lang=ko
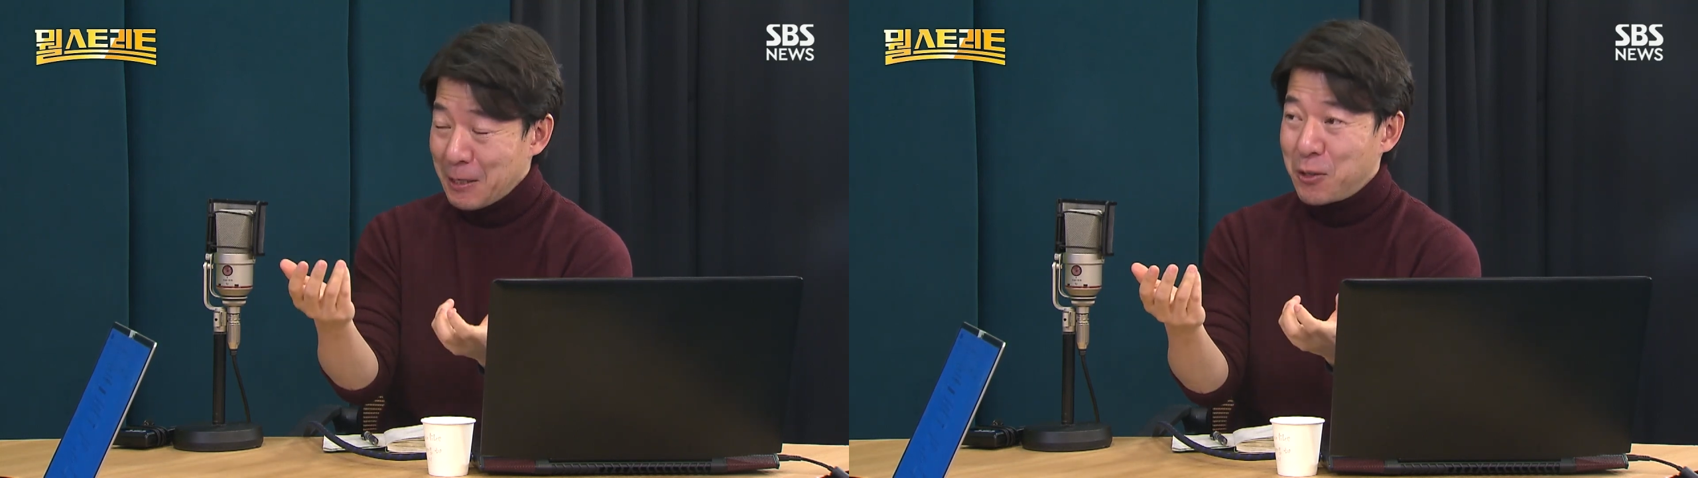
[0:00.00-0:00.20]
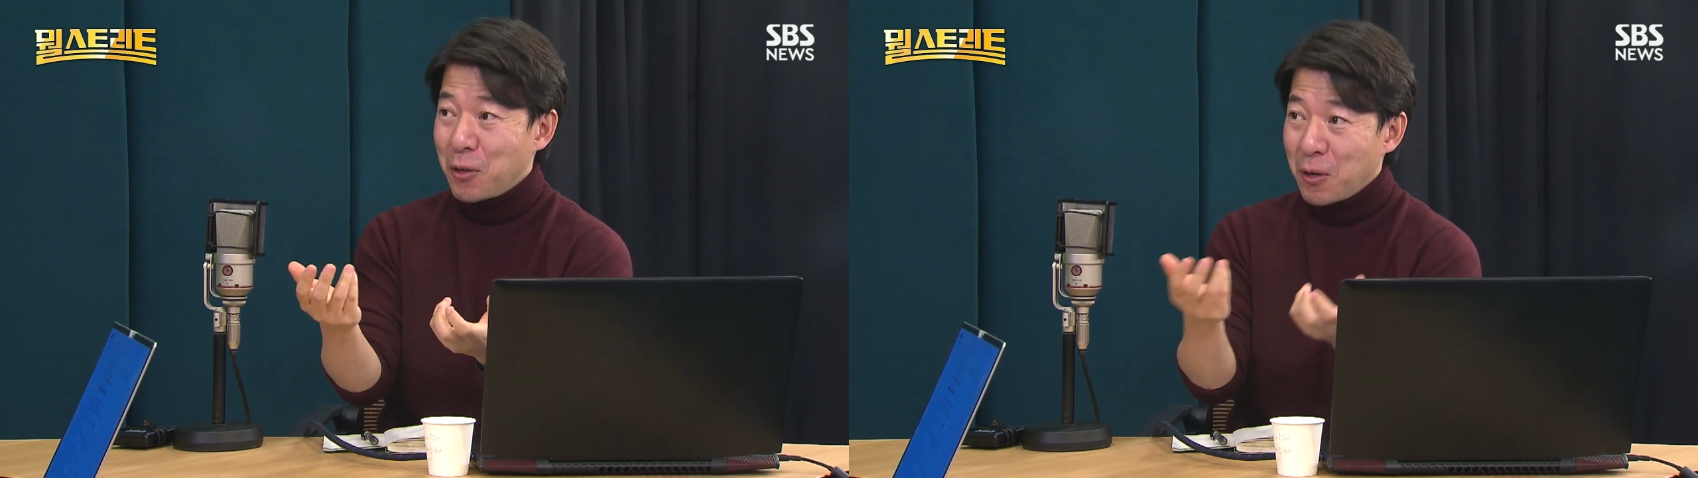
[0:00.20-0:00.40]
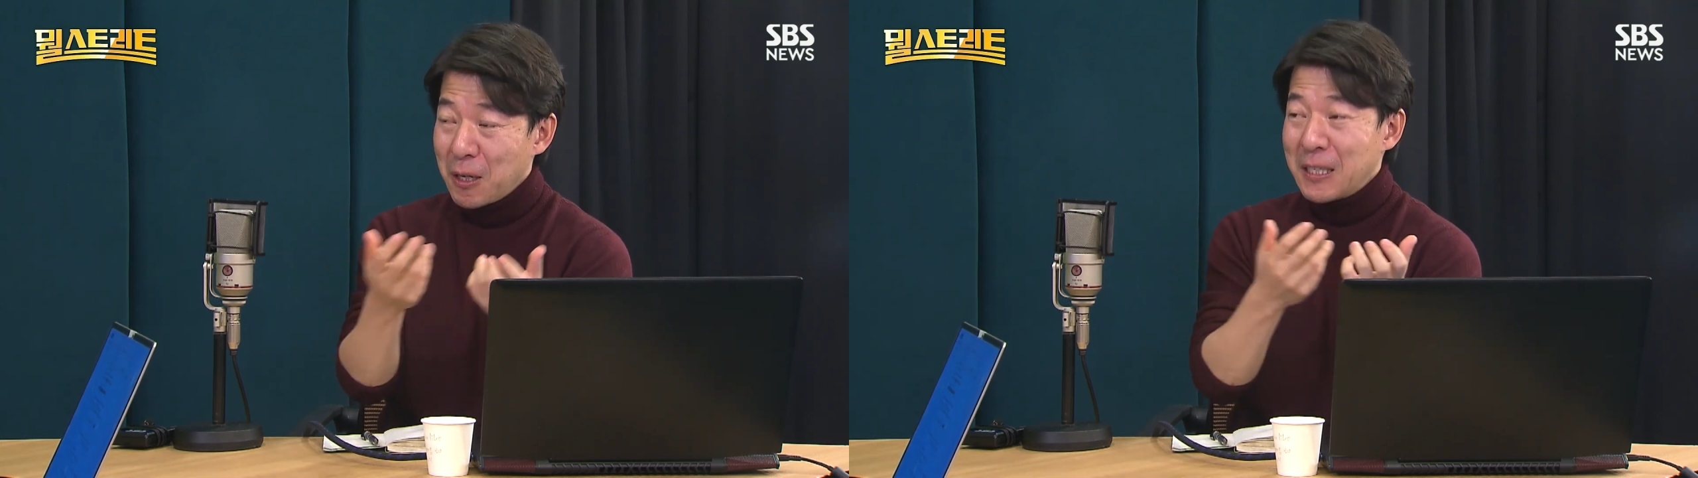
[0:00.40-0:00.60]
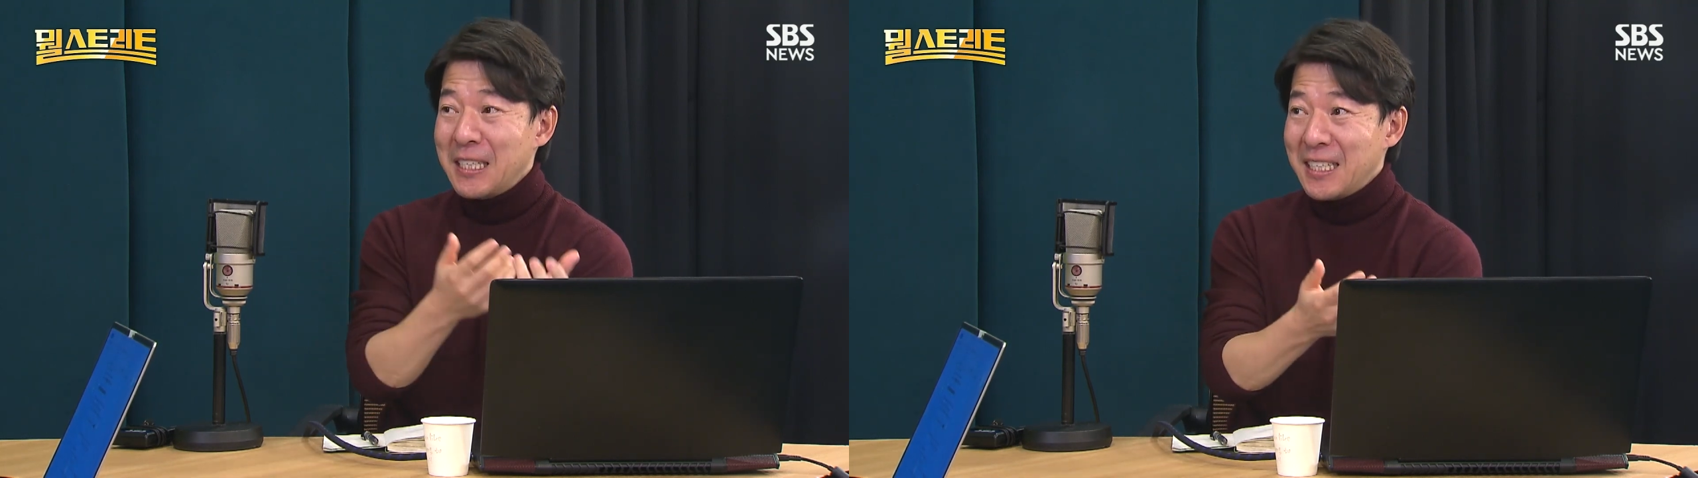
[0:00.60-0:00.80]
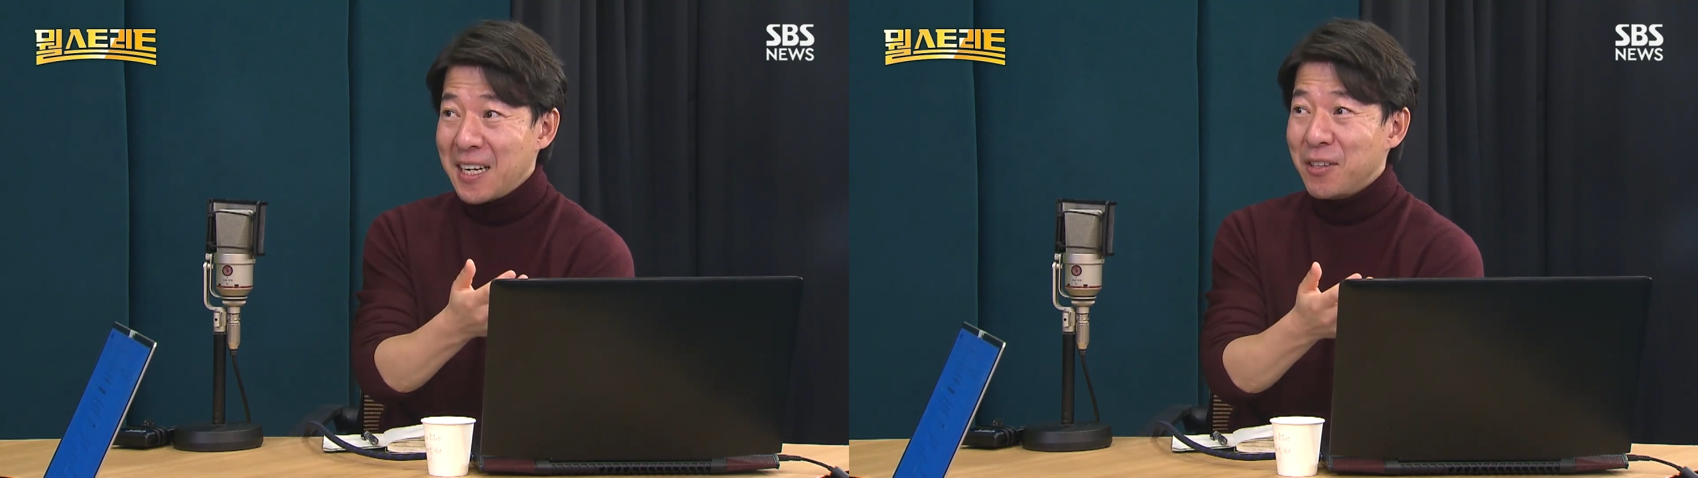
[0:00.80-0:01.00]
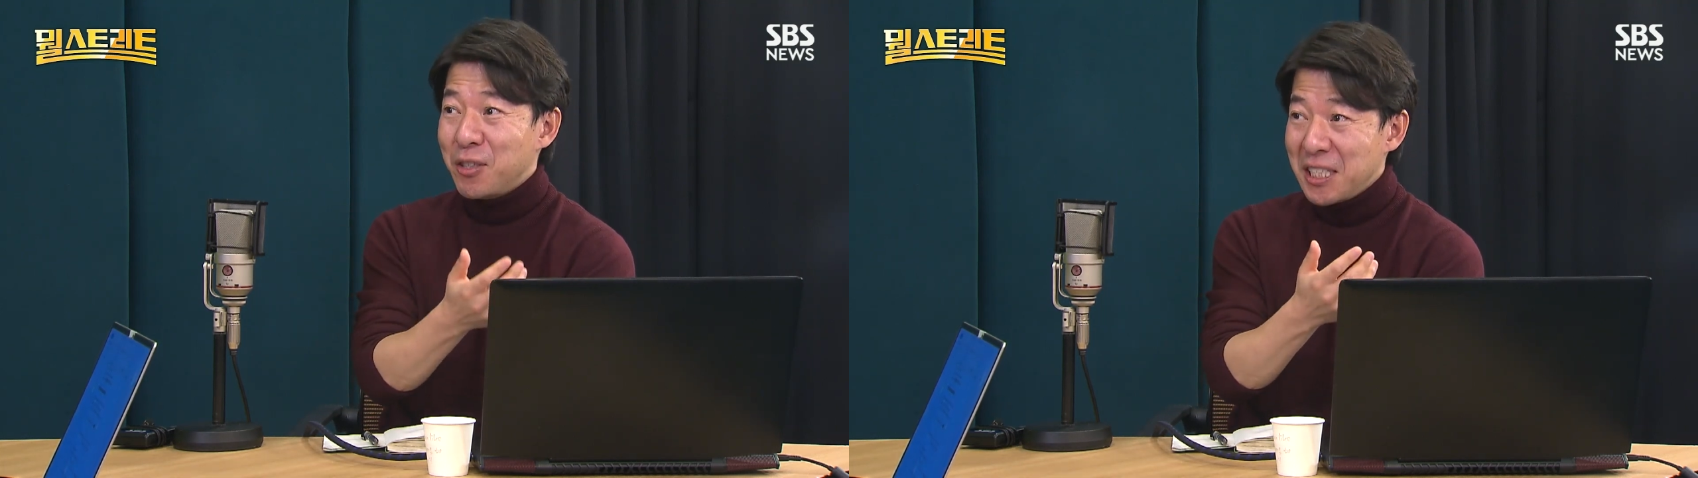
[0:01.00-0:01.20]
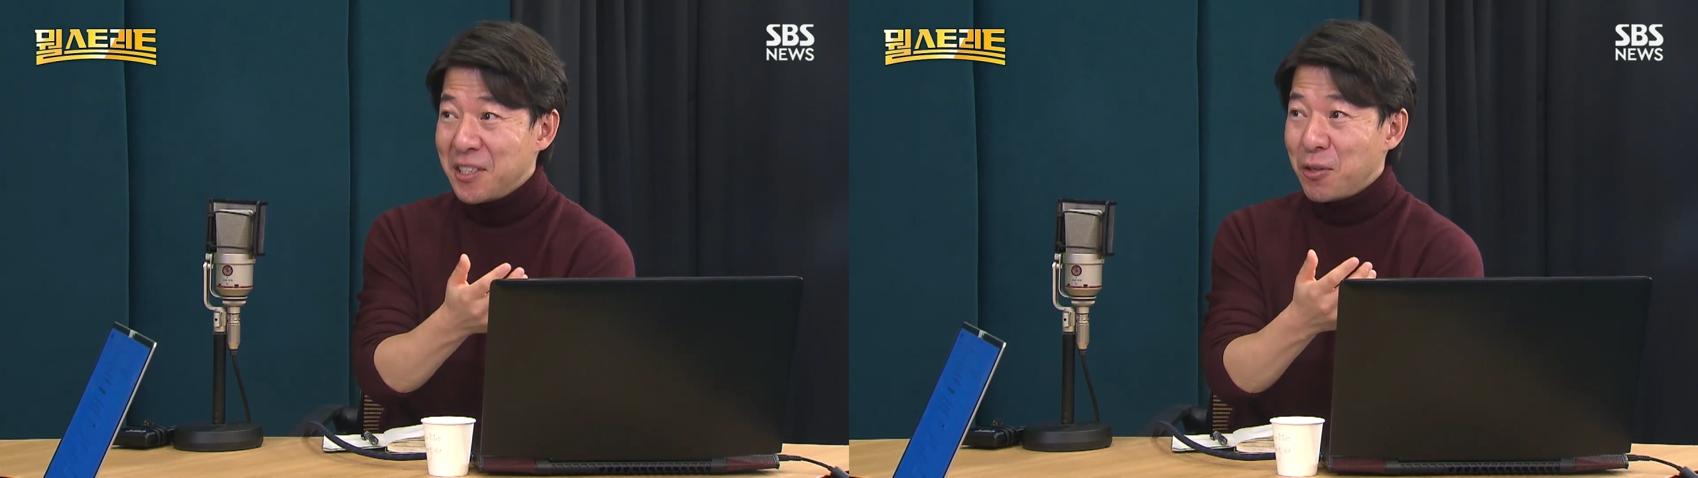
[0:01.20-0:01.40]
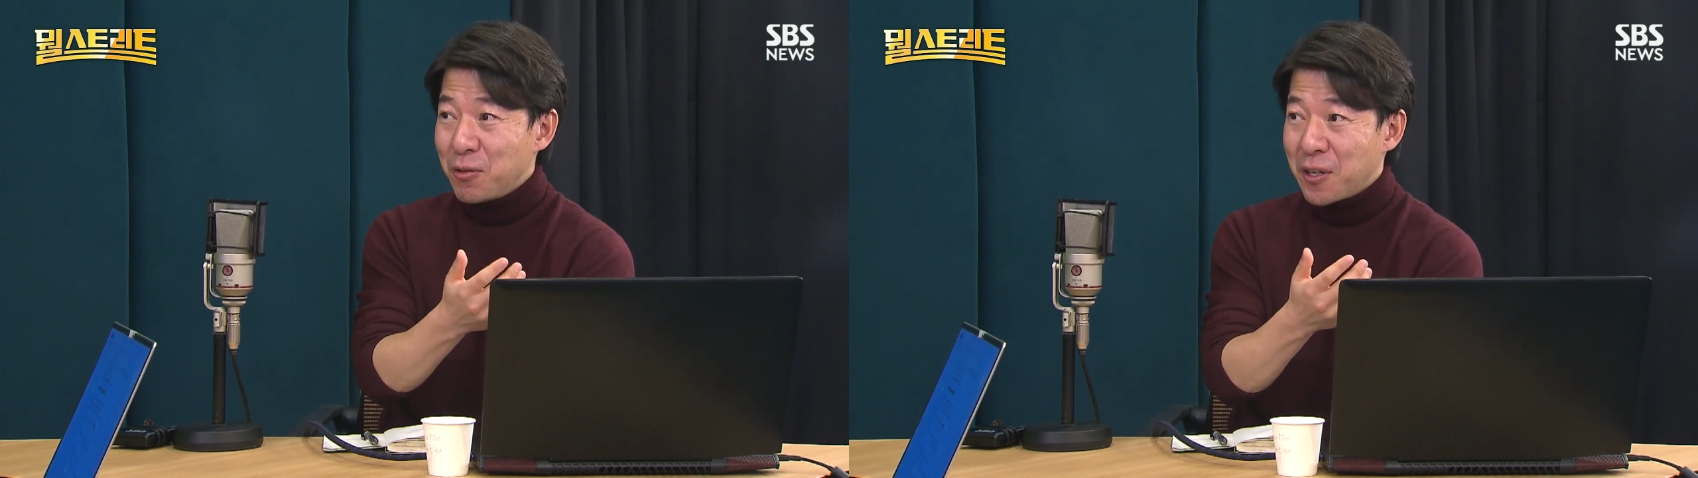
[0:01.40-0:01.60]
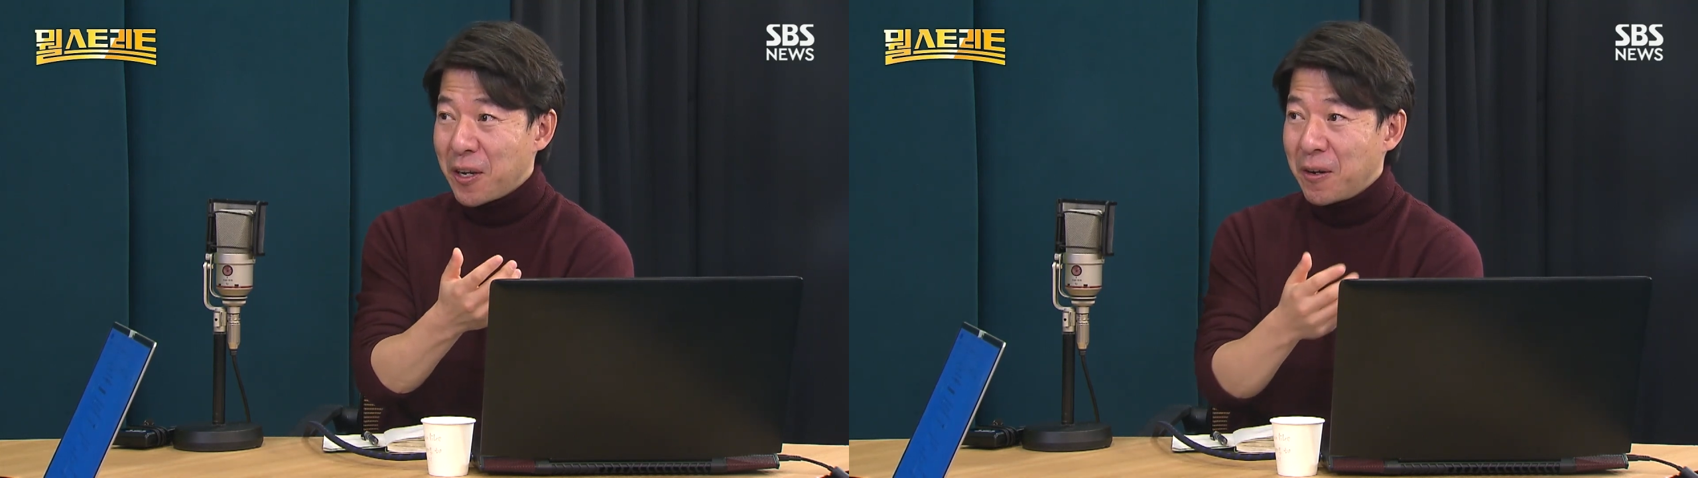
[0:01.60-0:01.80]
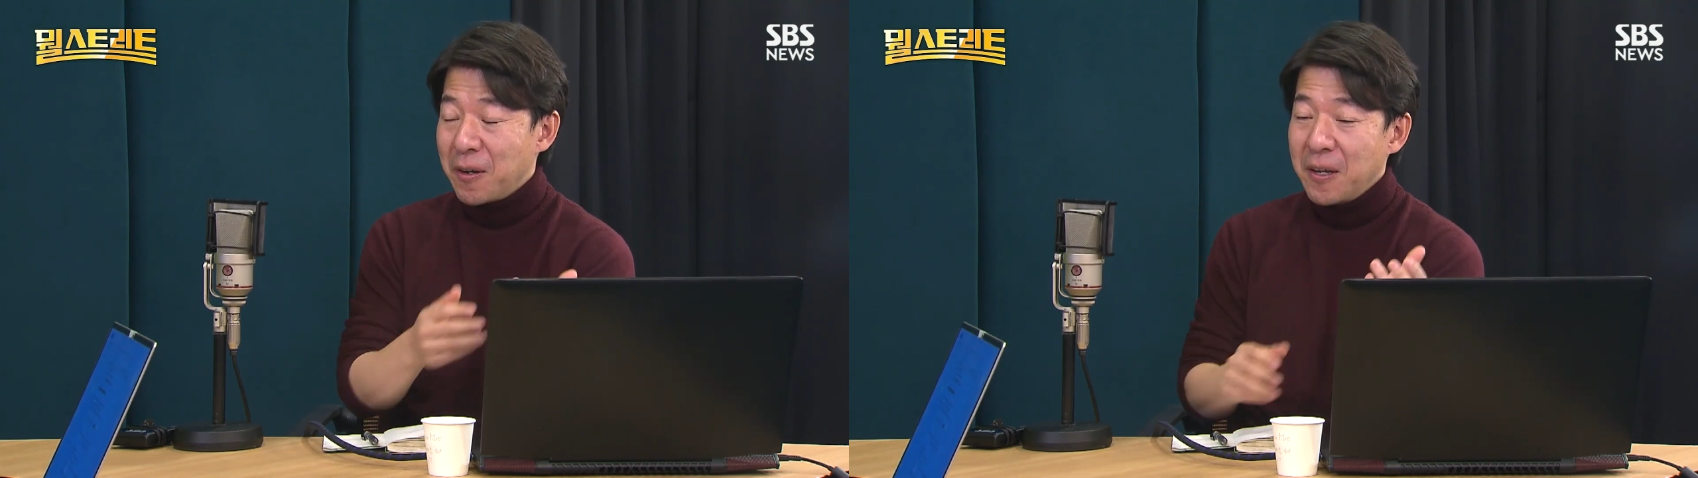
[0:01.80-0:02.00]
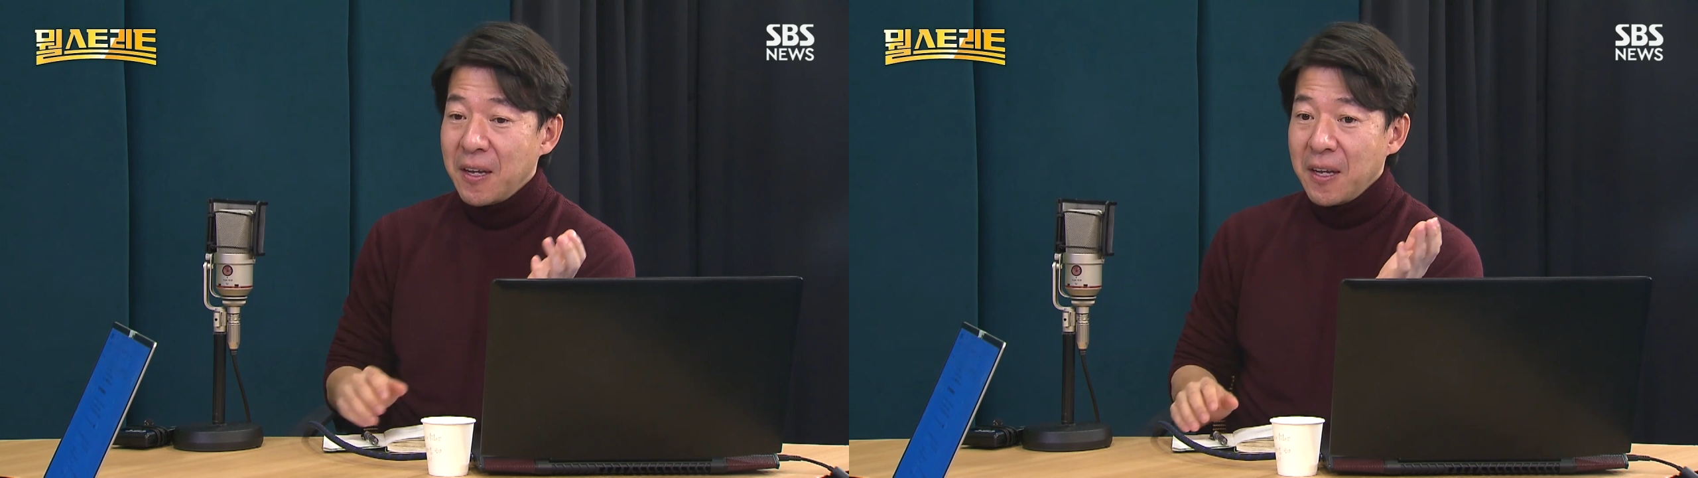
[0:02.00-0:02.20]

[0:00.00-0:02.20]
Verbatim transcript: 그렇죠. 네. 근데 시장에서도 실제로 그래요. 네.